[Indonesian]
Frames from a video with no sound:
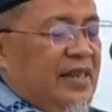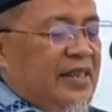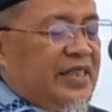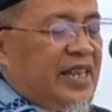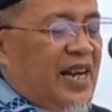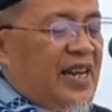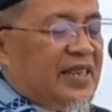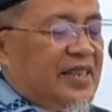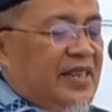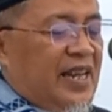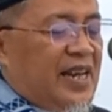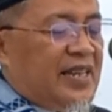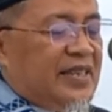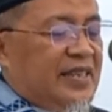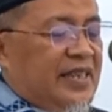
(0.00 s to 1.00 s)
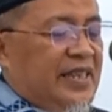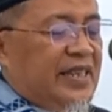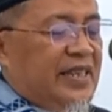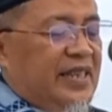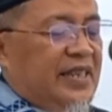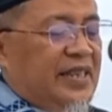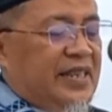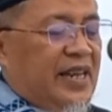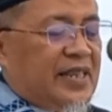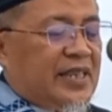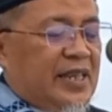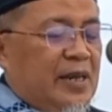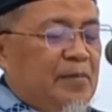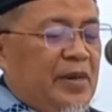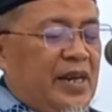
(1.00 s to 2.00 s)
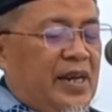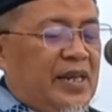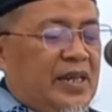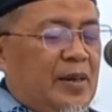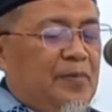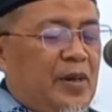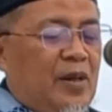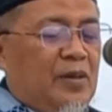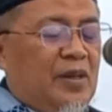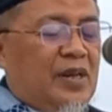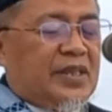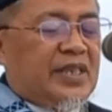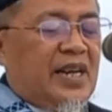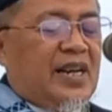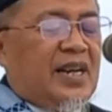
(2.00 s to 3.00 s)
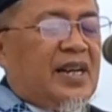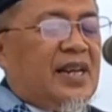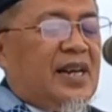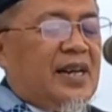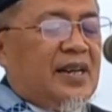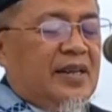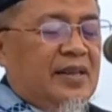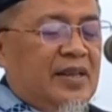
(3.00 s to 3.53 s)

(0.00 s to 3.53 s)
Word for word: saat nanti datang menghadap Allah Ta'ala